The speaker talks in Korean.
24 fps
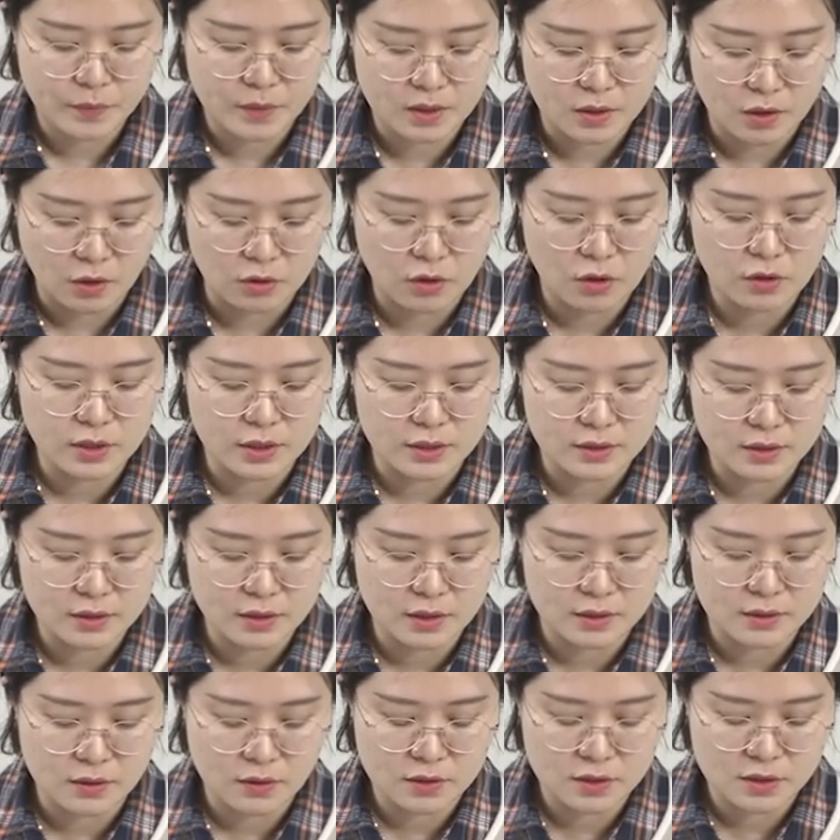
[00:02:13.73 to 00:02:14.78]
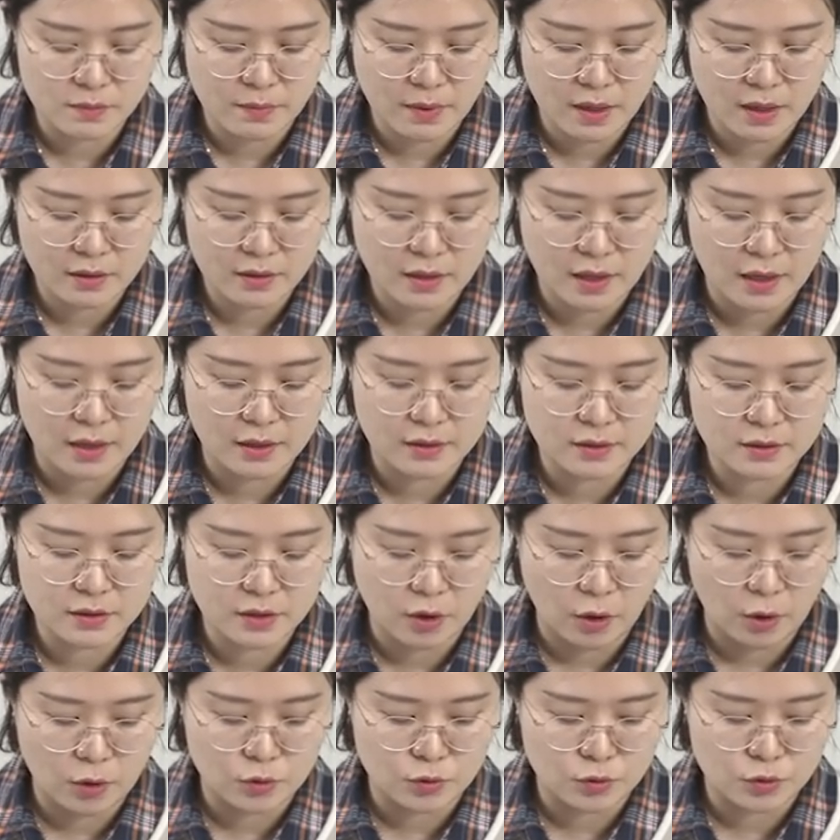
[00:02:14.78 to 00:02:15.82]
여러 일들이 있었지만 A는
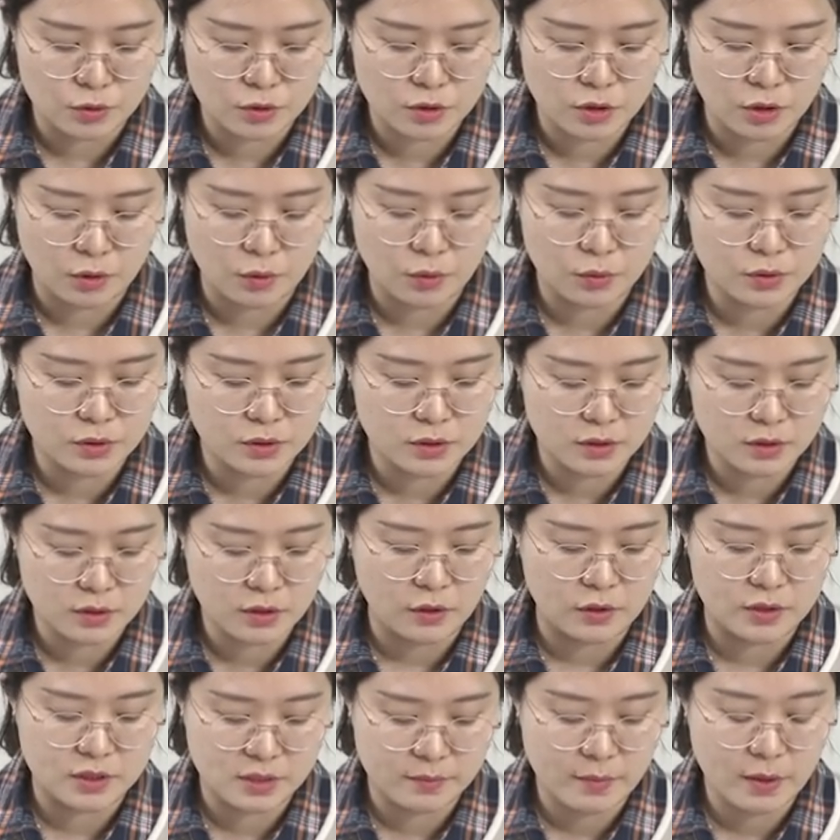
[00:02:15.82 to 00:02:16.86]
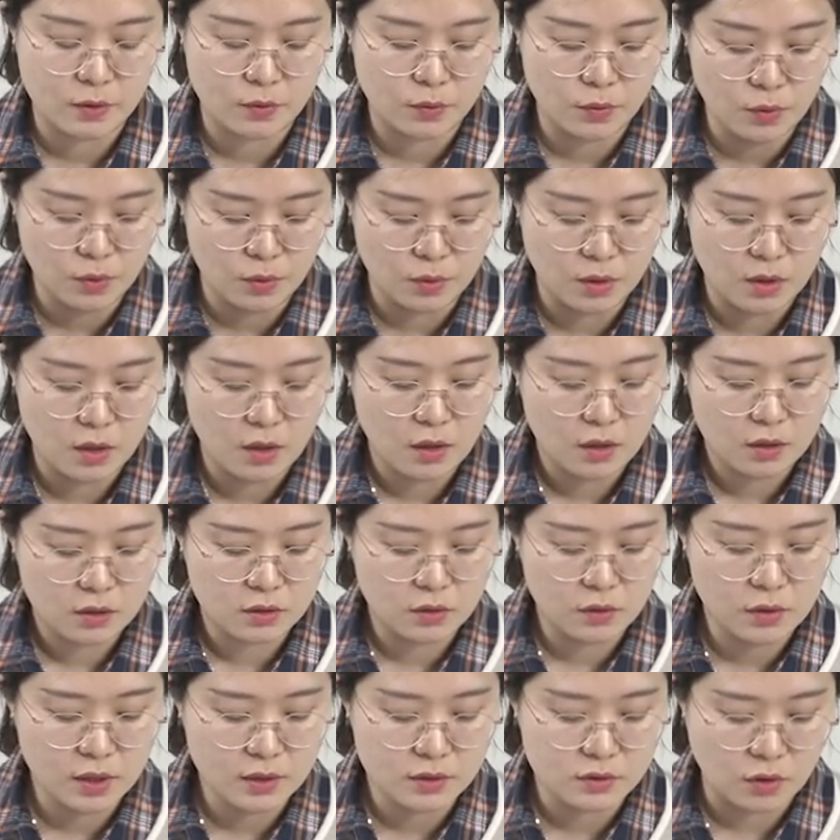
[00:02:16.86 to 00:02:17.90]
결국 결혼을 결심했고
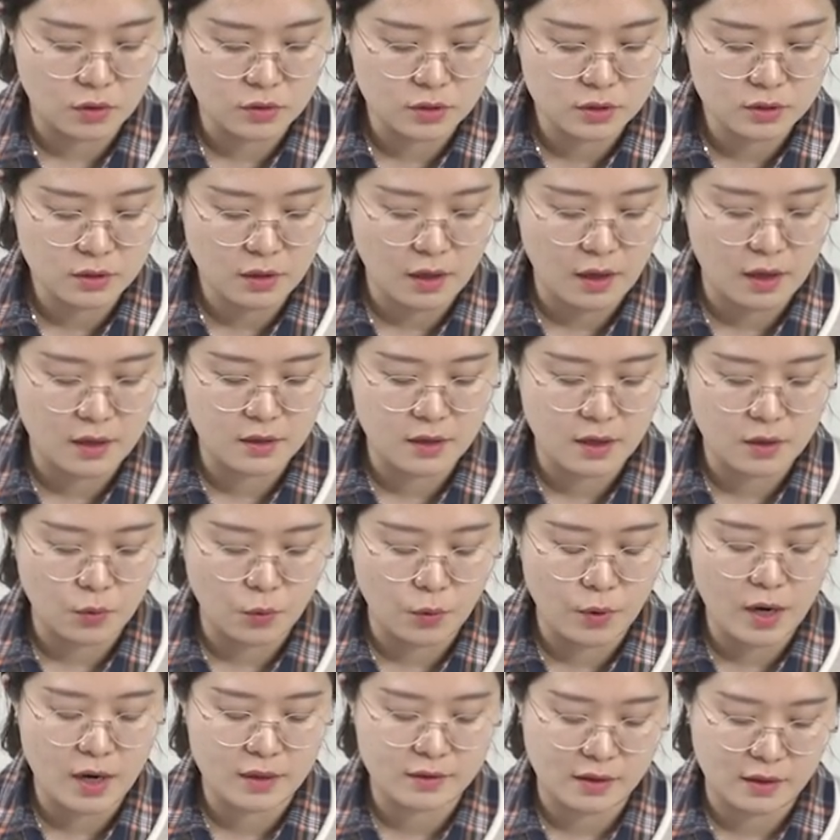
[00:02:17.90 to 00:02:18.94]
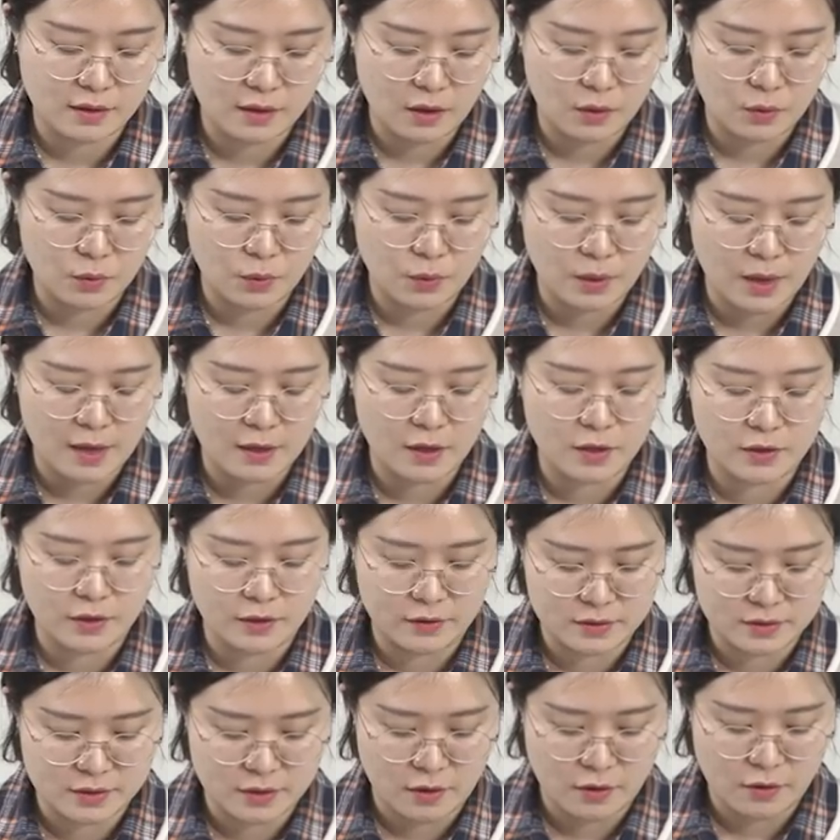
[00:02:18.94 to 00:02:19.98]
그렇게 저는 A의 고향 나라로 가게
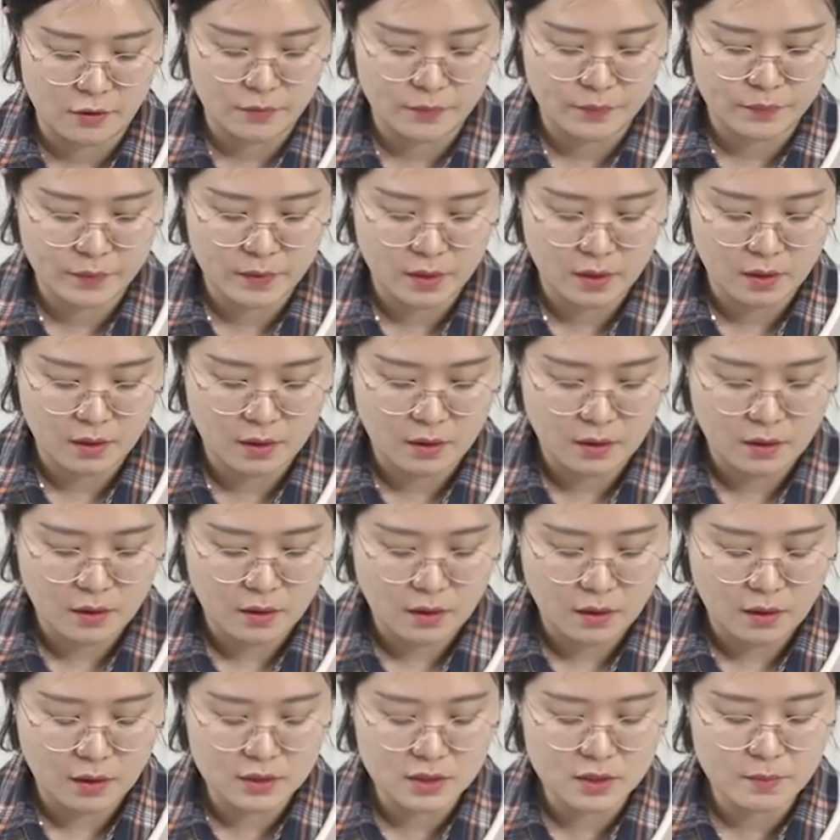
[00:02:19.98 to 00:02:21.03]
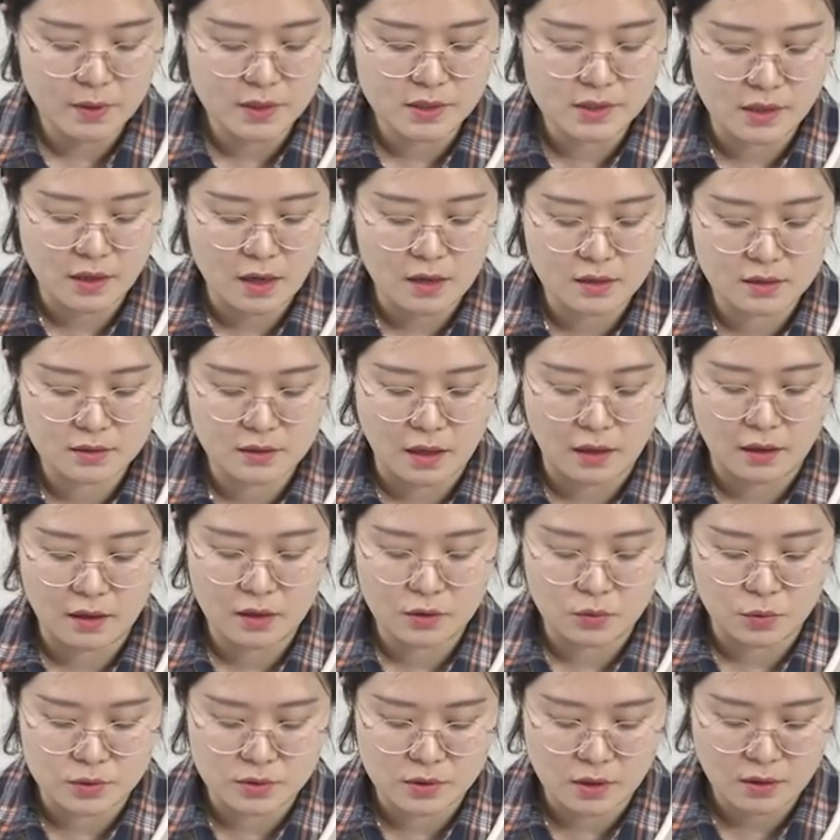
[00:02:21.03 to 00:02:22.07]
되었어요. 하지만 제가 그
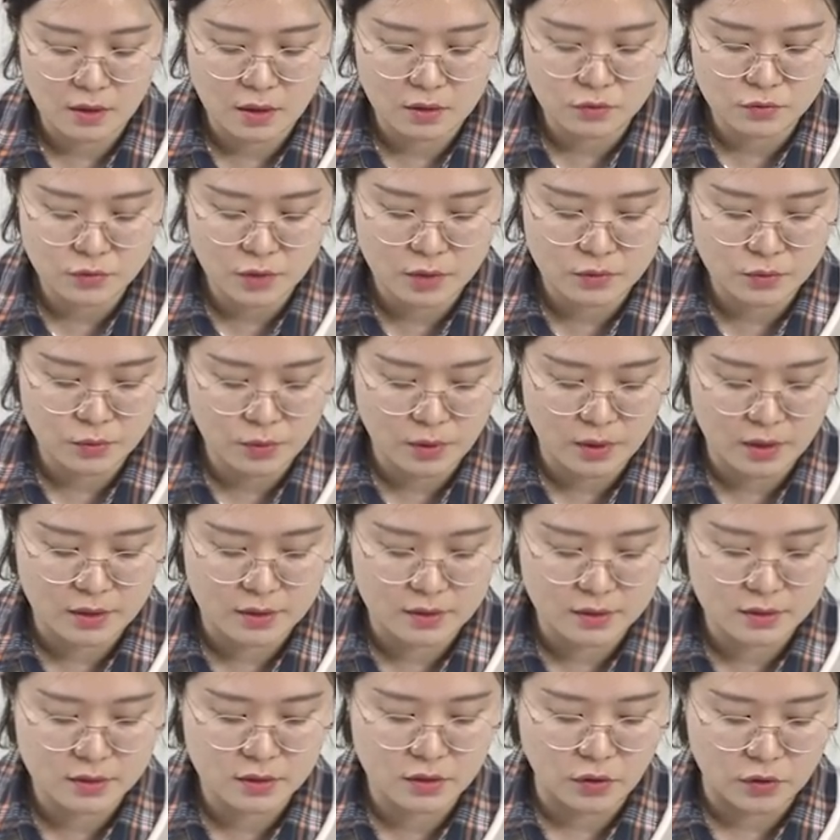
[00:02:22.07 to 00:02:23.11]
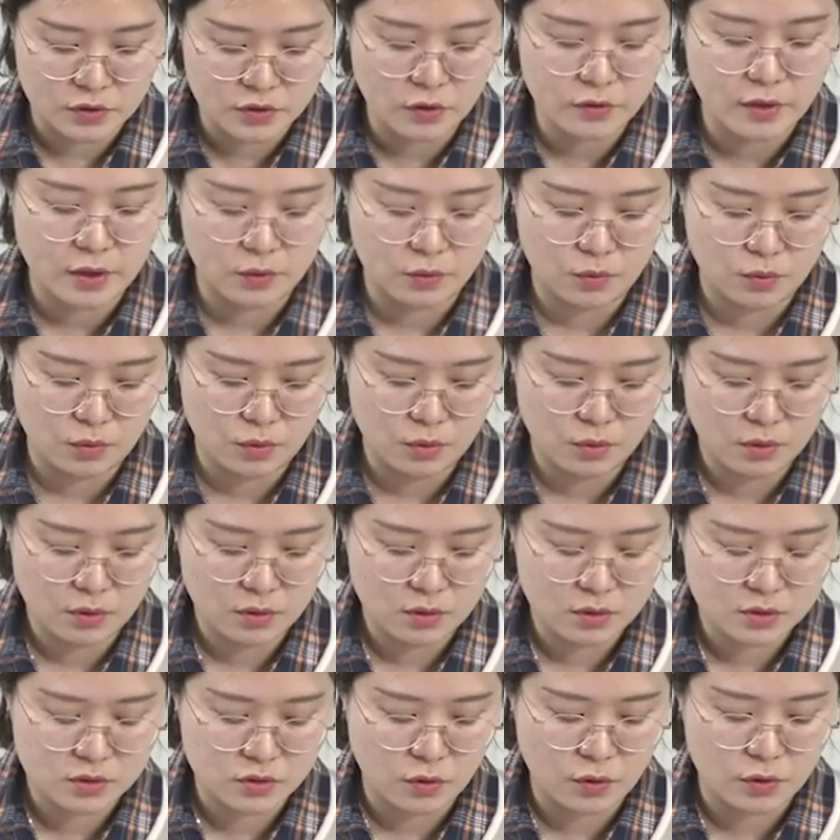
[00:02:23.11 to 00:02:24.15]
나라에 도착한 후에도 A는 여전했고
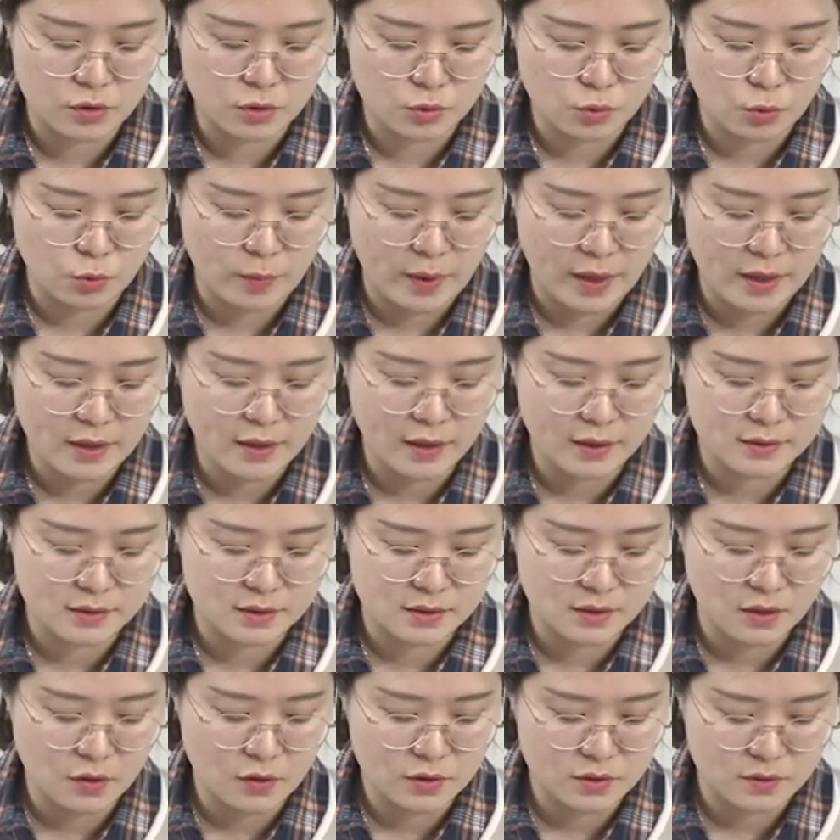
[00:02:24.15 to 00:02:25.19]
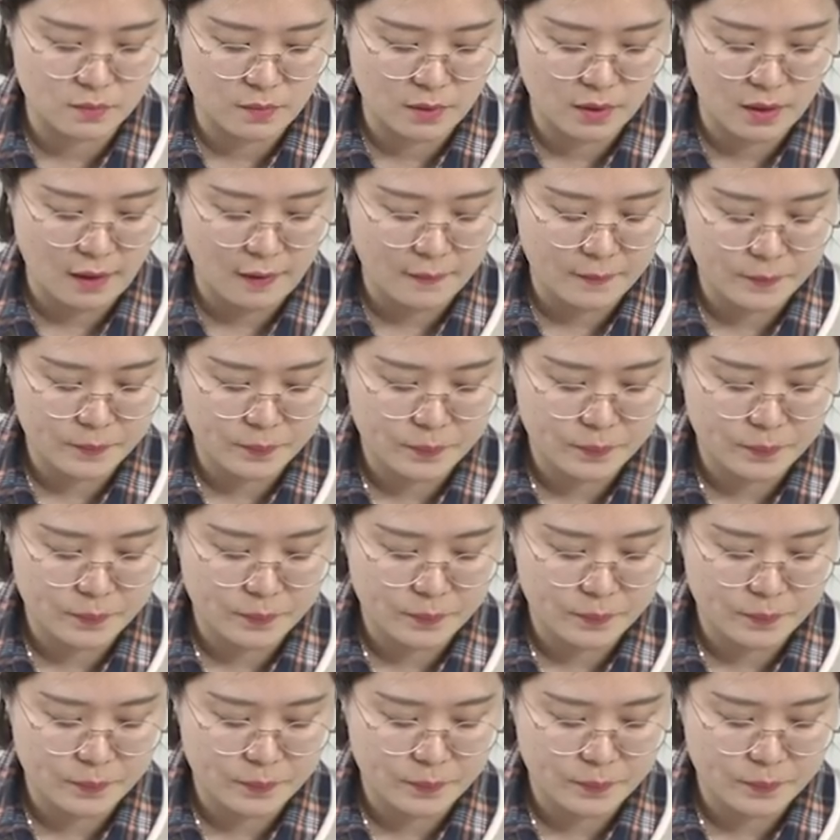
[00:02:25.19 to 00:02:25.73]
저희는 또 매일같이 싸웠습니다.